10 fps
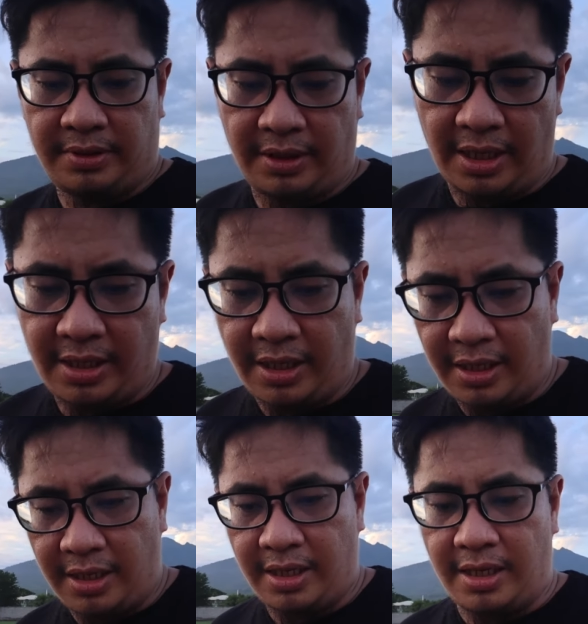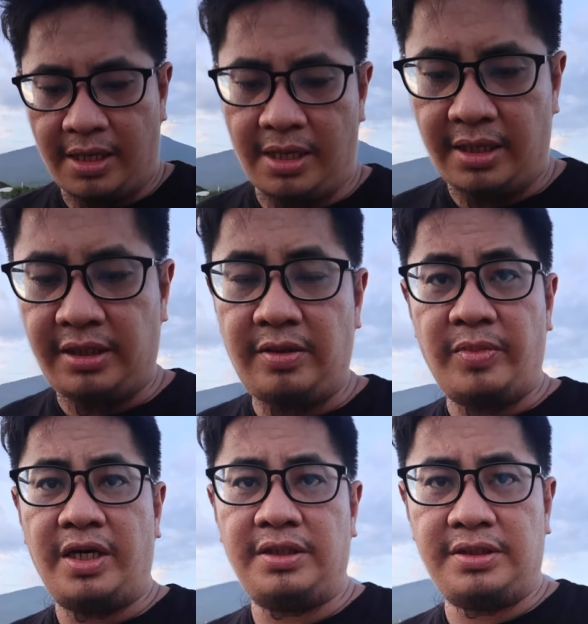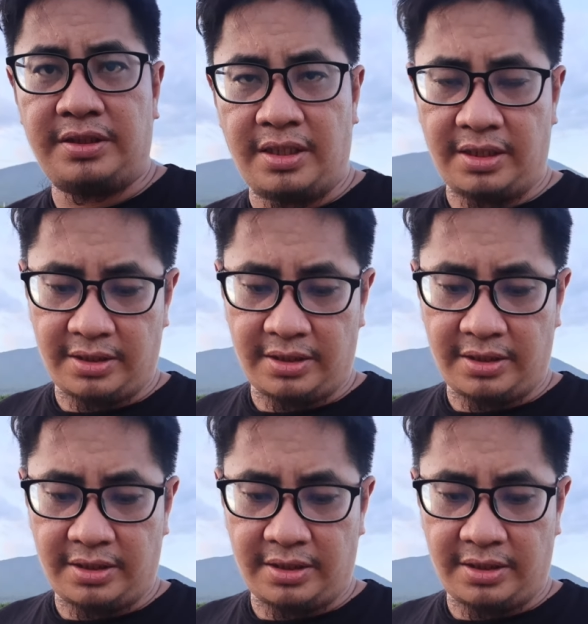ayan naka-image